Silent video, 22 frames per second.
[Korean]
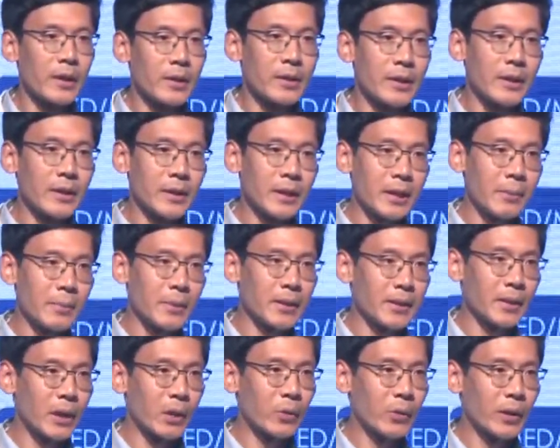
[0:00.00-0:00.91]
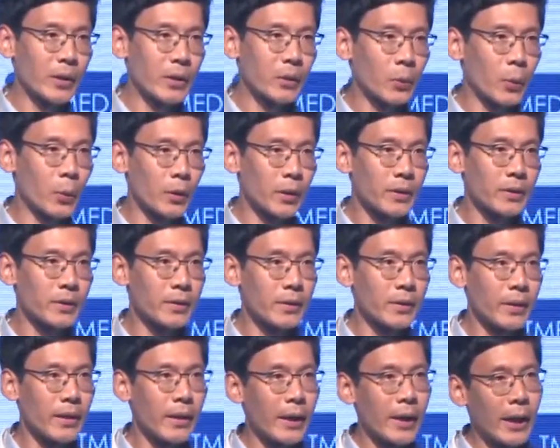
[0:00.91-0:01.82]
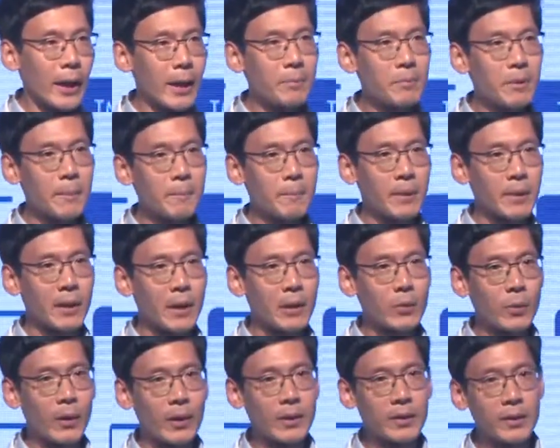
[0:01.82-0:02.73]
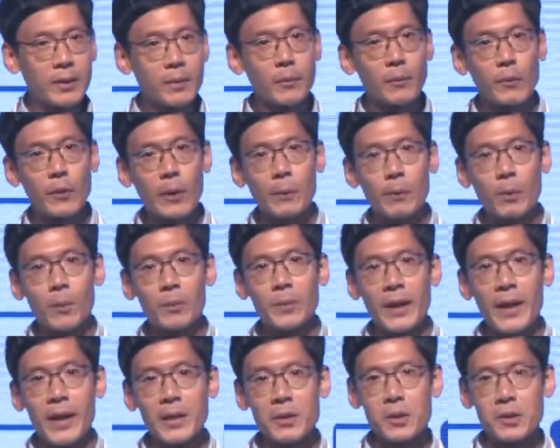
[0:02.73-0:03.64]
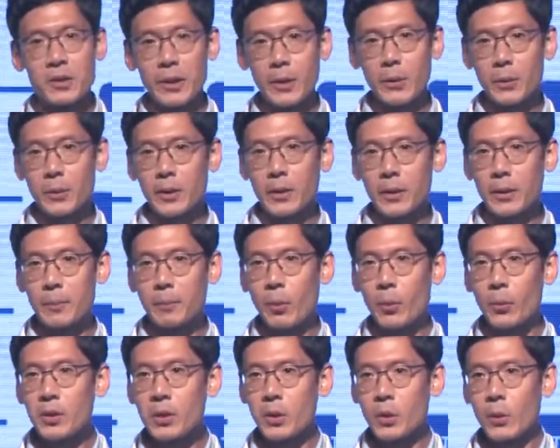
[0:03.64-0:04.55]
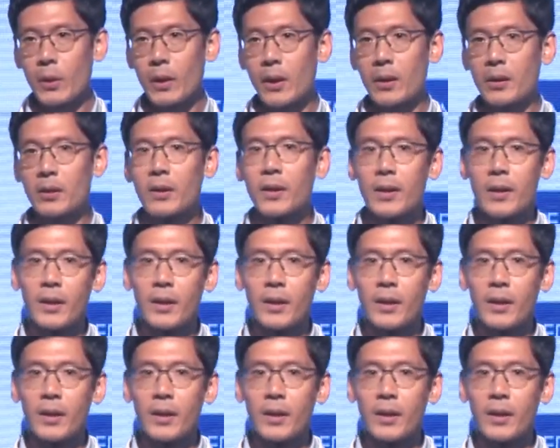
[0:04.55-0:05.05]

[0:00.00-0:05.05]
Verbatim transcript: 이 티메드라고 하는 토큰은 MDP라고 하는 플랫폼 내에서 사용되는 포인트와